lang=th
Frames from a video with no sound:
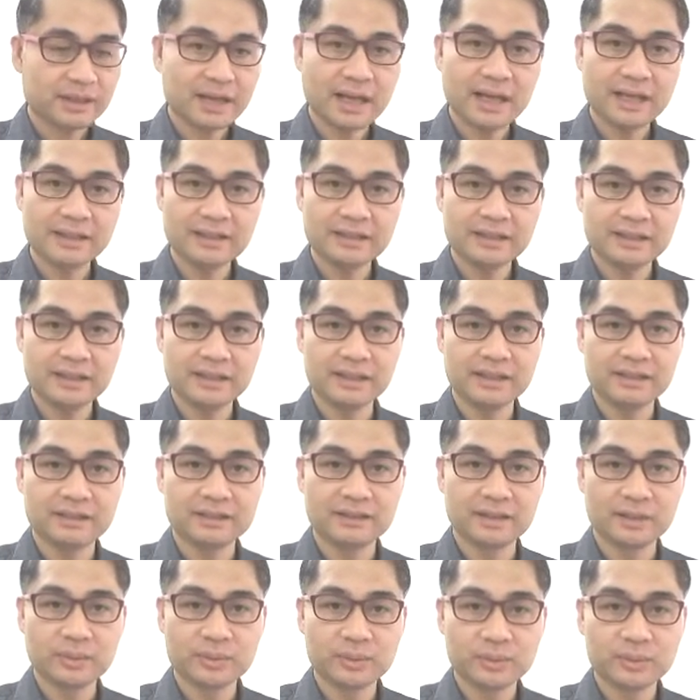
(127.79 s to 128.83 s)
การฉีด
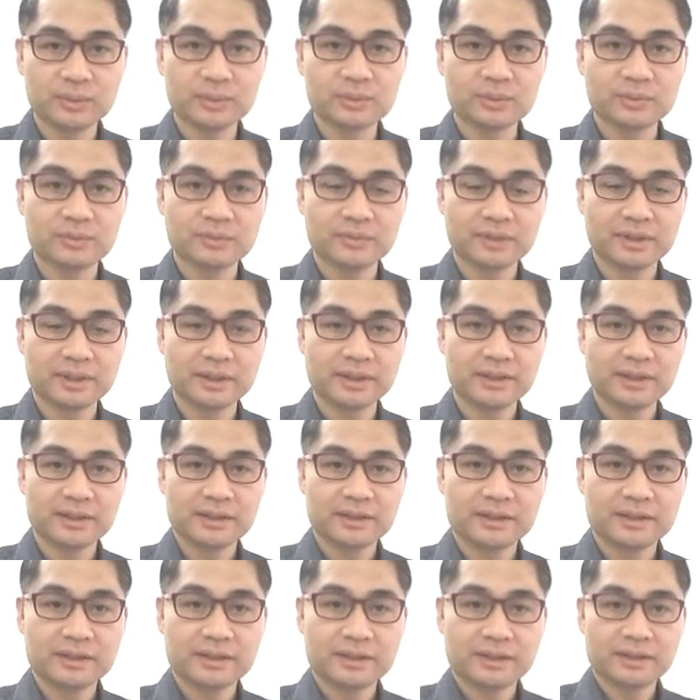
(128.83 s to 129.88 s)
สิว
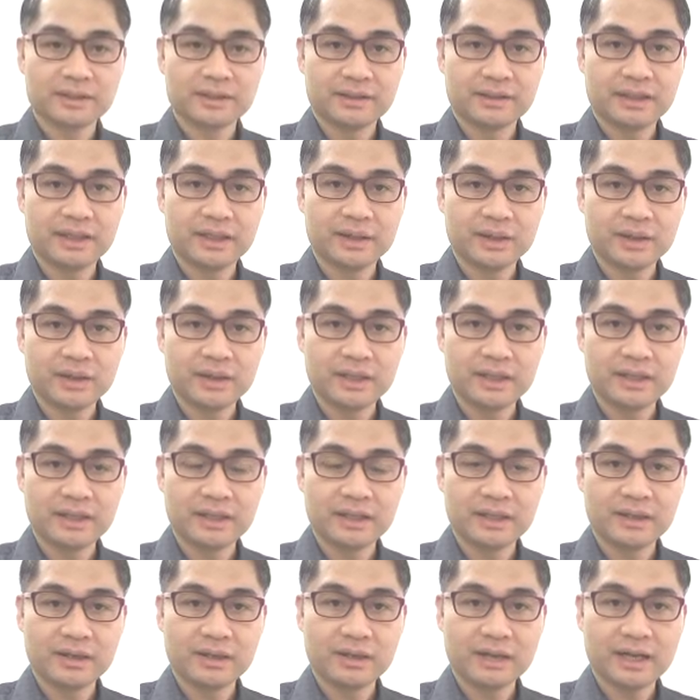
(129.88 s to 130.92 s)
ในกรณี
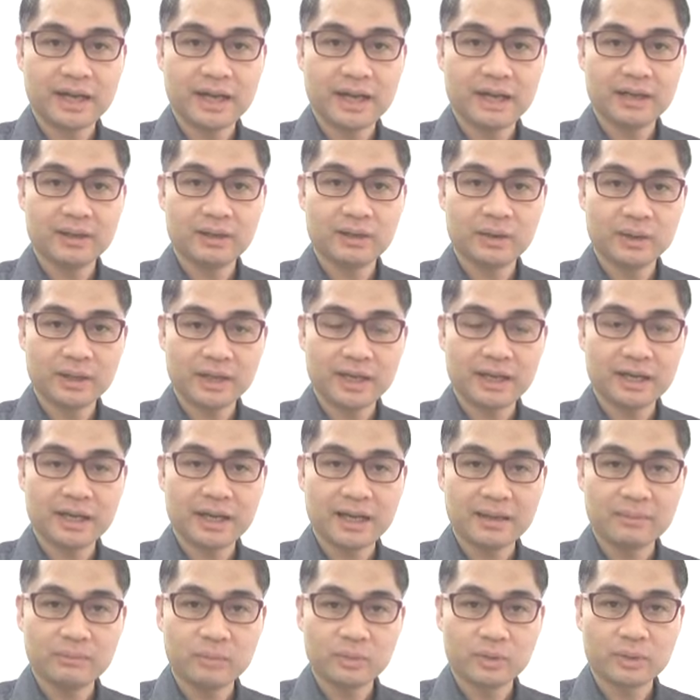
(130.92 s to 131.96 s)
ที่ต้องการลดอา
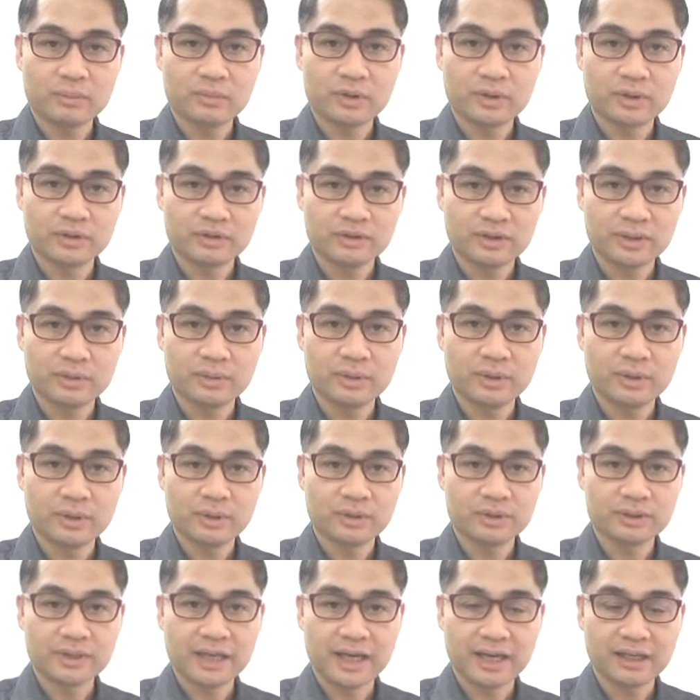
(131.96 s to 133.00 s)
การบวมของสิวล
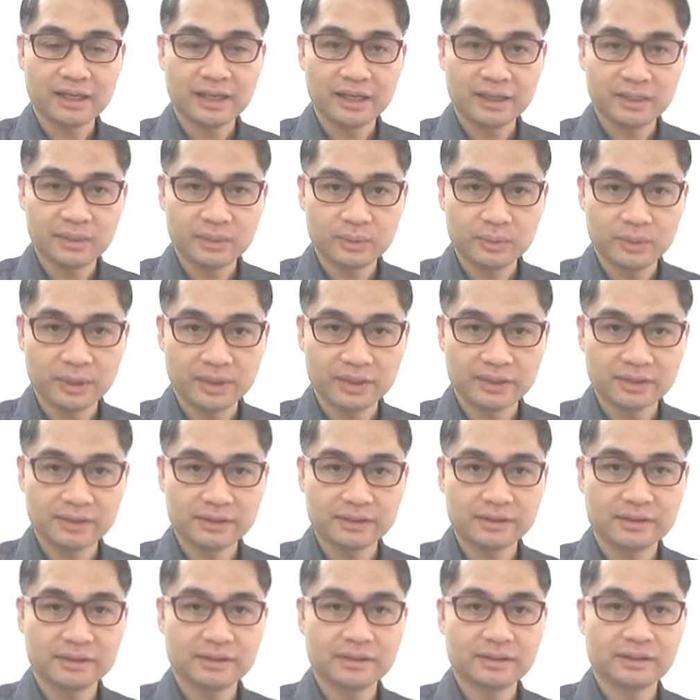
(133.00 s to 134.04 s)
งอย่างเร่งด่วน
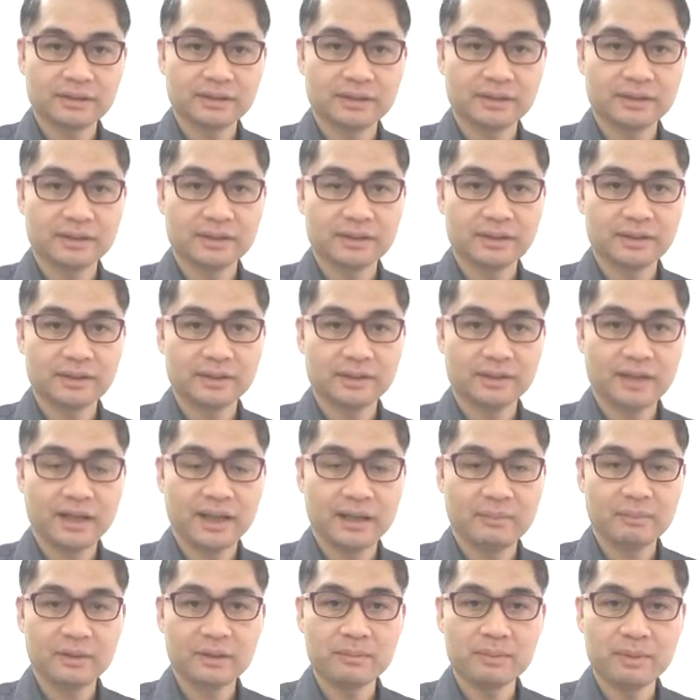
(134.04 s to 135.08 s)
แต่
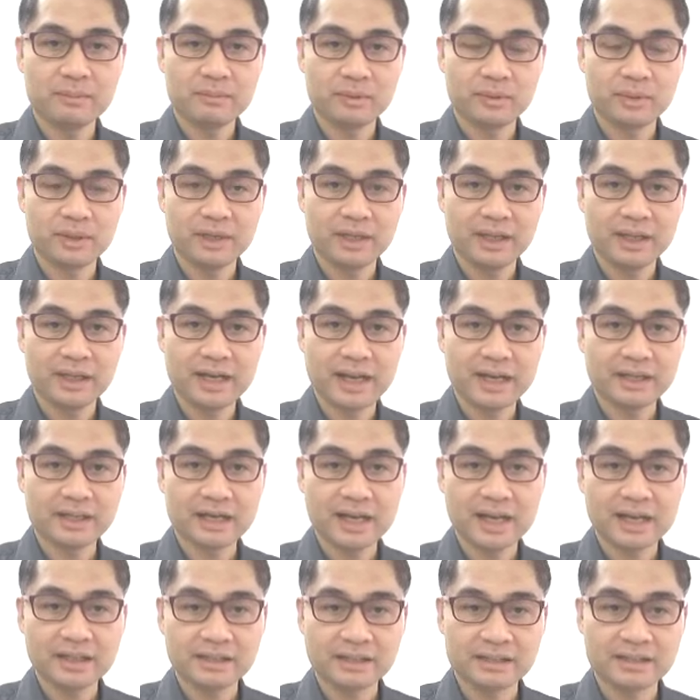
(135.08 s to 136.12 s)
ไม่มีผลในการ
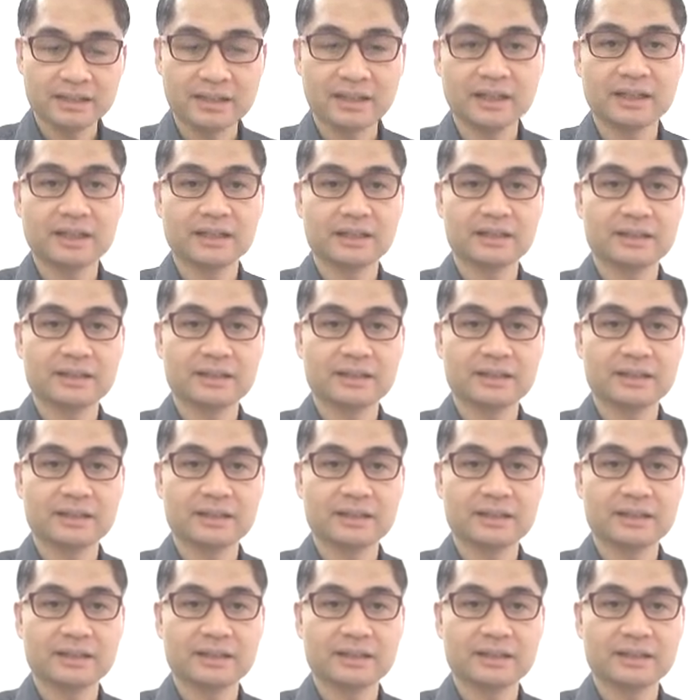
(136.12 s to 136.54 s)
ฆ่าเชื้อ